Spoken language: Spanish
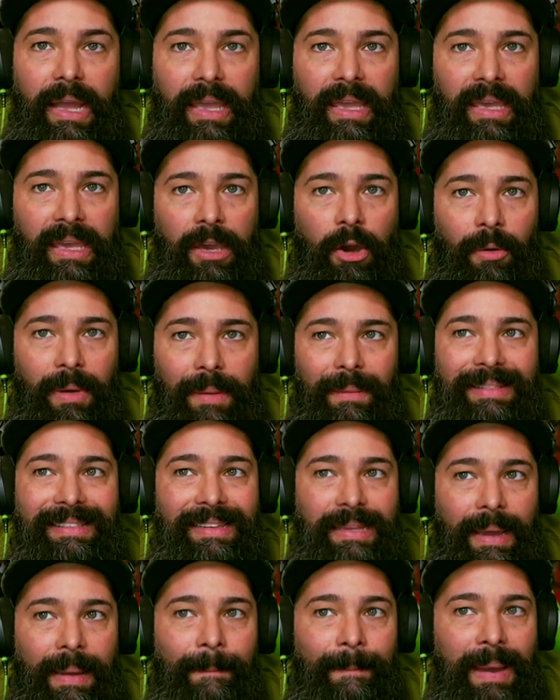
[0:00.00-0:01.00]
Y
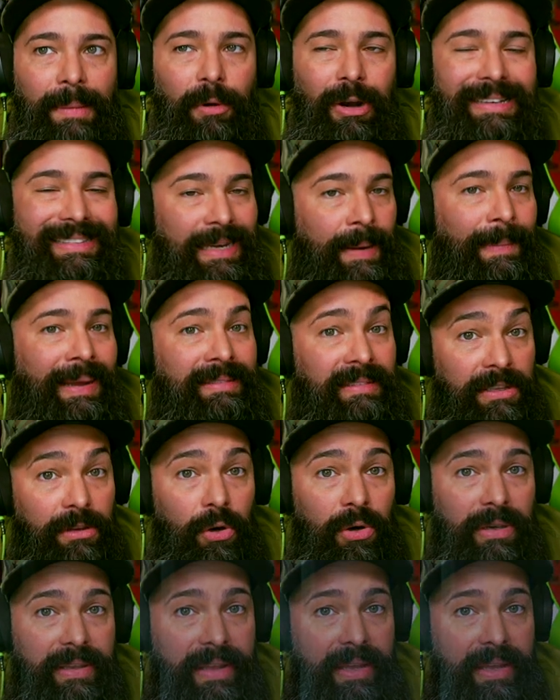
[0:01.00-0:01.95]
obviamente también vemos el trapastidor